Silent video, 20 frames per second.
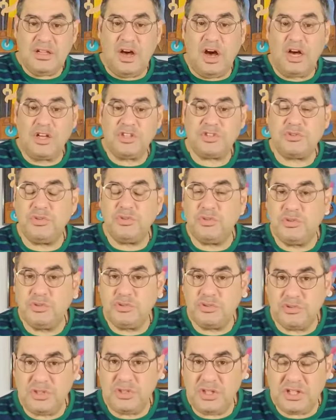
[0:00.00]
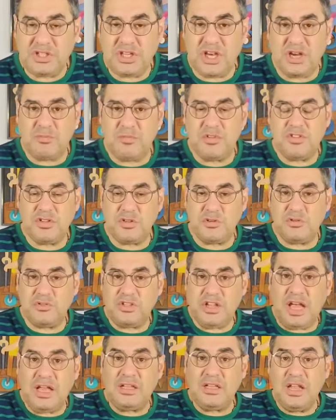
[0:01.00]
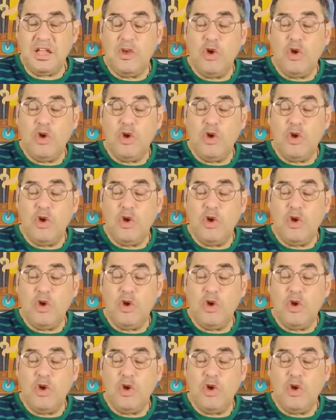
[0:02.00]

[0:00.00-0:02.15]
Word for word: Aşk duygusunu yeşermesi güzel.